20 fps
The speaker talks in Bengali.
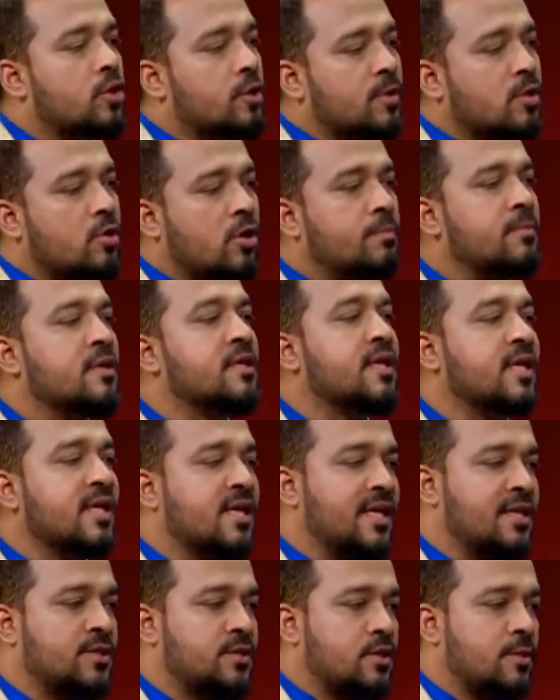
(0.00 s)
প্রথমে গভর্নমেন্টকে
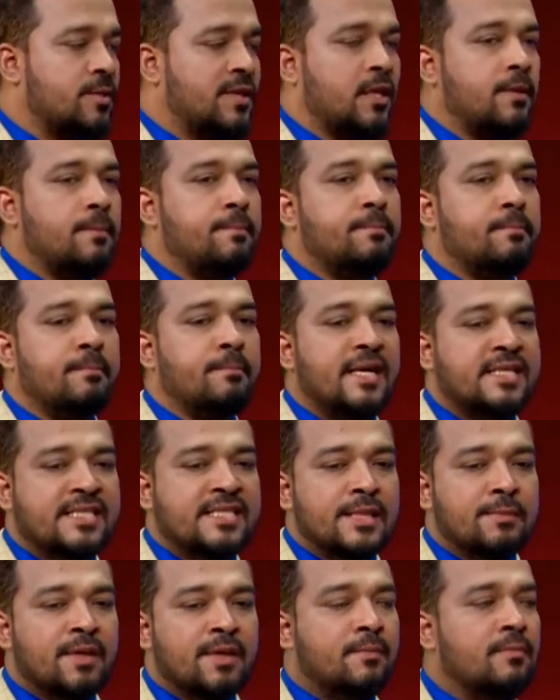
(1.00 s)
এগিয়ে আসতে হবে কারণ
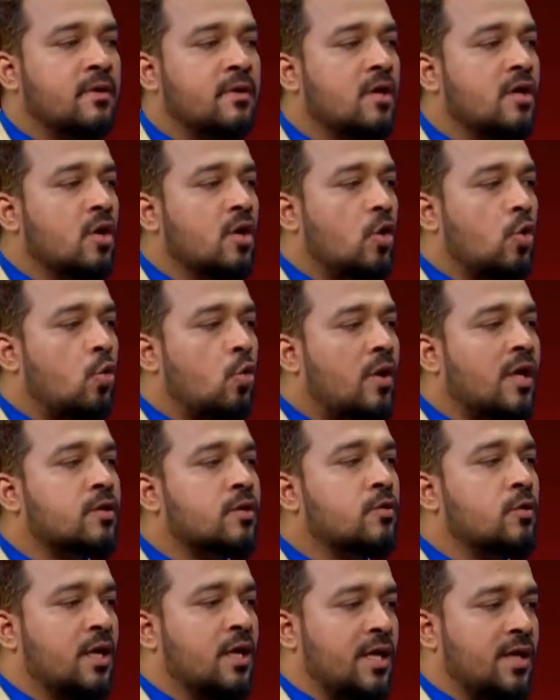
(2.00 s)
ম্যাক্সিমাম
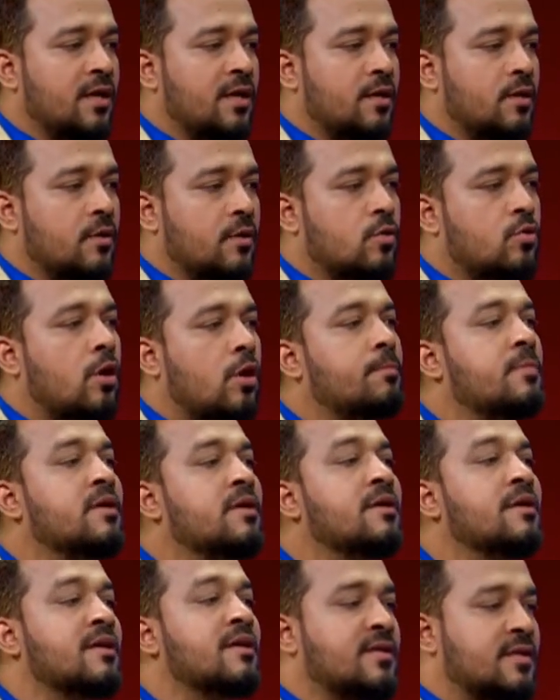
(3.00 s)
ওয়ার্কগুলা
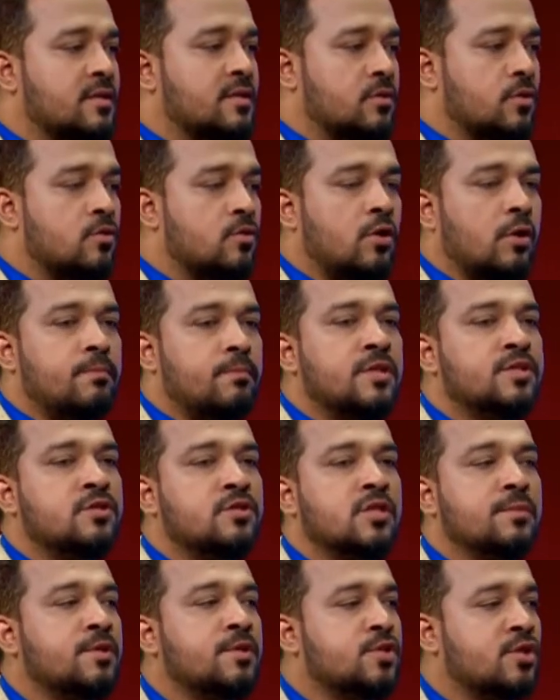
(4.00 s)
গভর্নমেন্ট রিলেটেড গভর্নমেন্ট
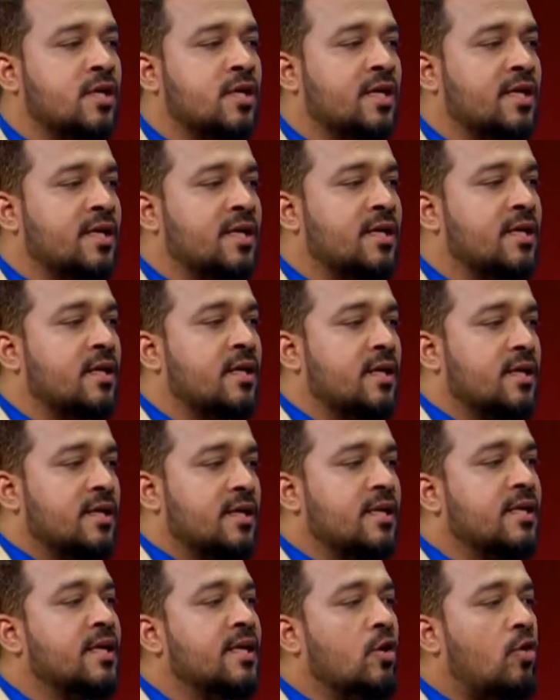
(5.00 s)
যদি বিষয়টাকে
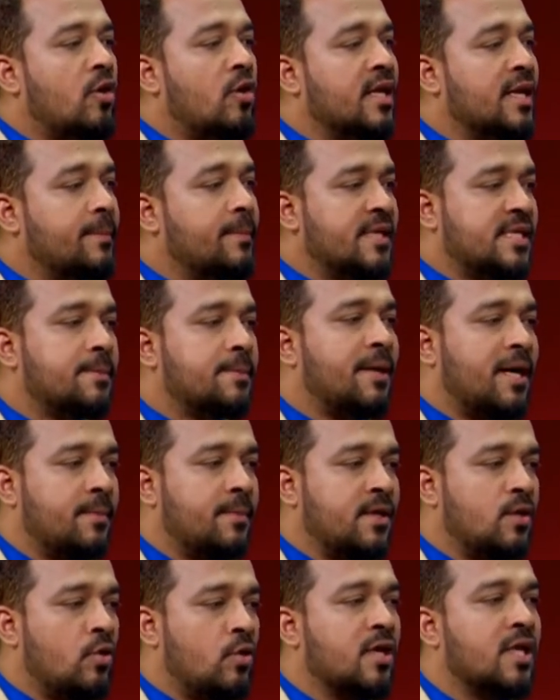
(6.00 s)
নিয়ে অনেক বেশি
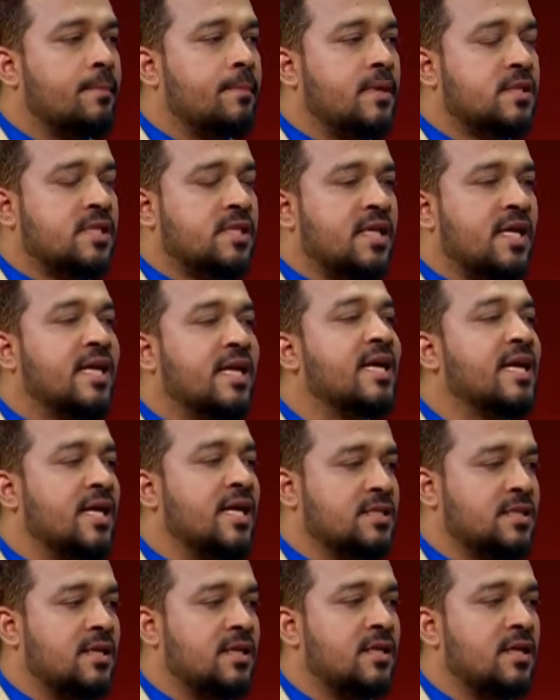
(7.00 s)
ভাবে অনেক বেশি
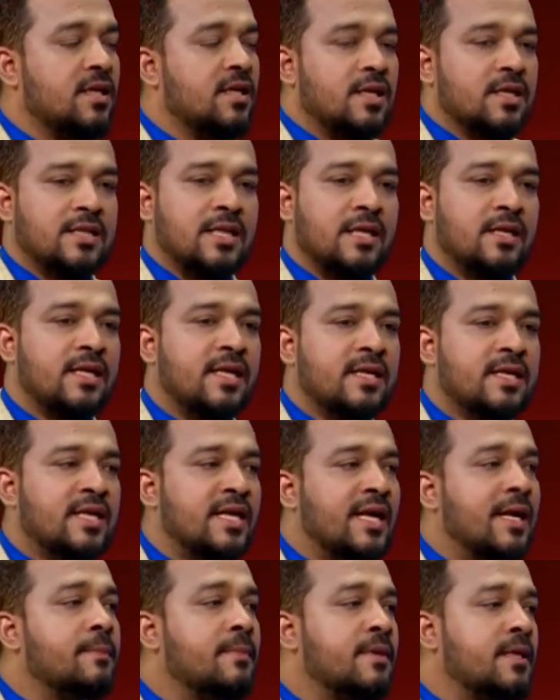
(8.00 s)
এগিয়ে আসে তাহলে
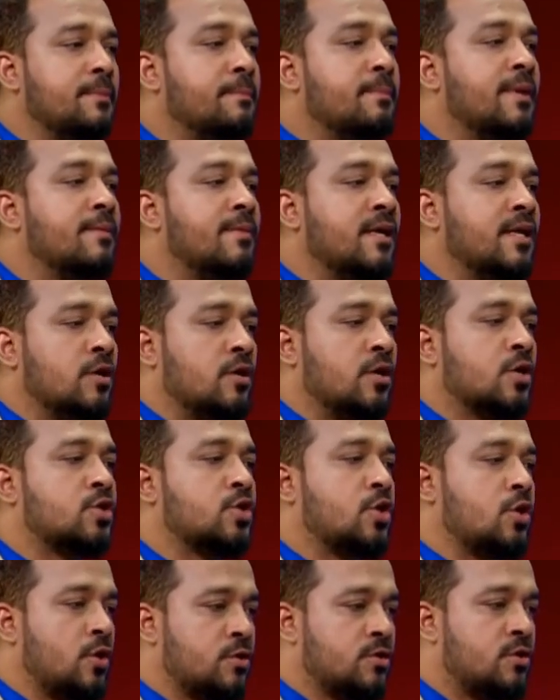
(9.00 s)
এটার ইমপ্লিমেন্ট
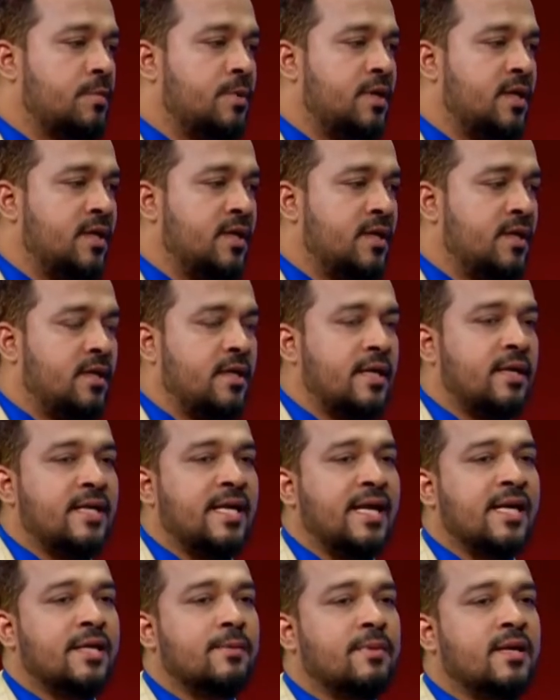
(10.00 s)
অনেক সহজ হবে
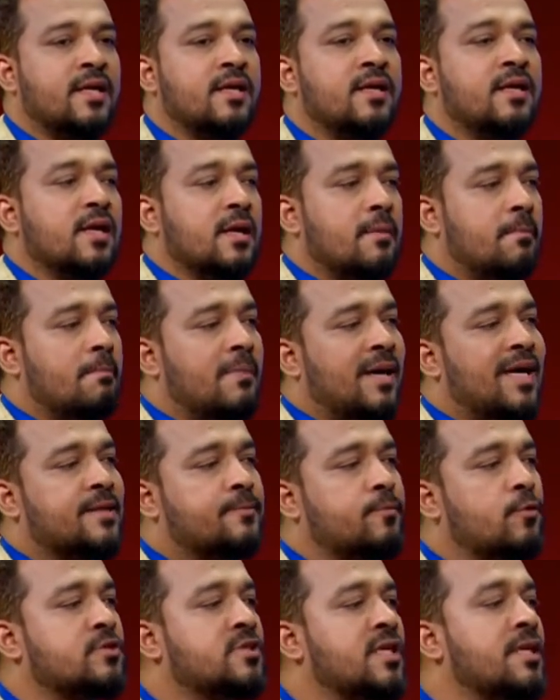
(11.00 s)
এটা একেবারে
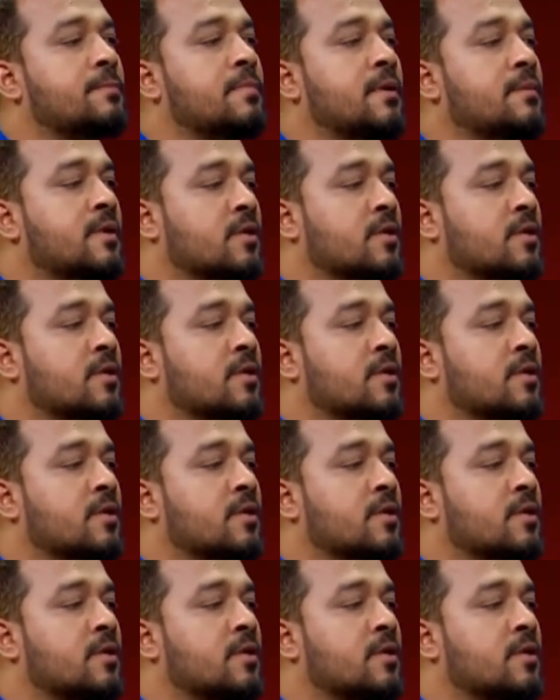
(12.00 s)
মাঠ পর্যায়ে